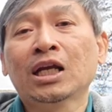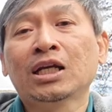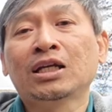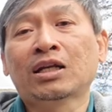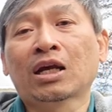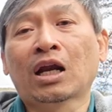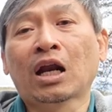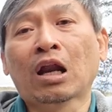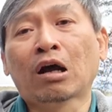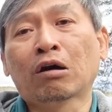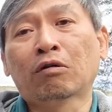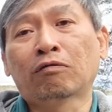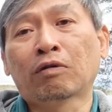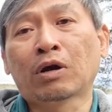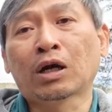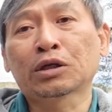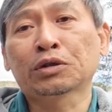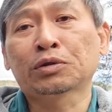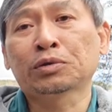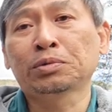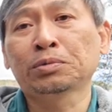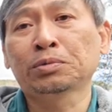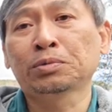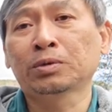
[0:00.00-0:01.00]
dalam
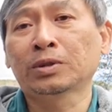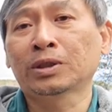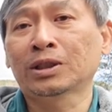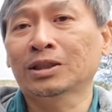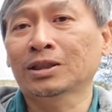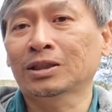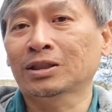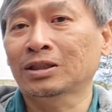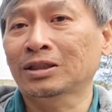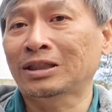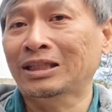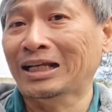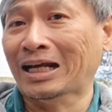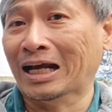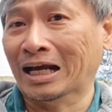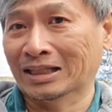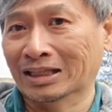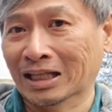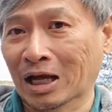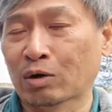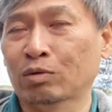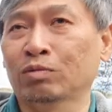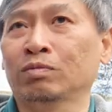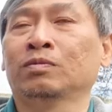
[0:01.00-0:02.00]
waktu tiga
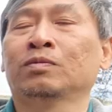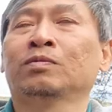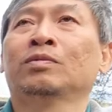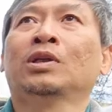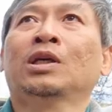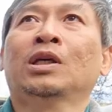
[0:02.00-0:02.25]
tahun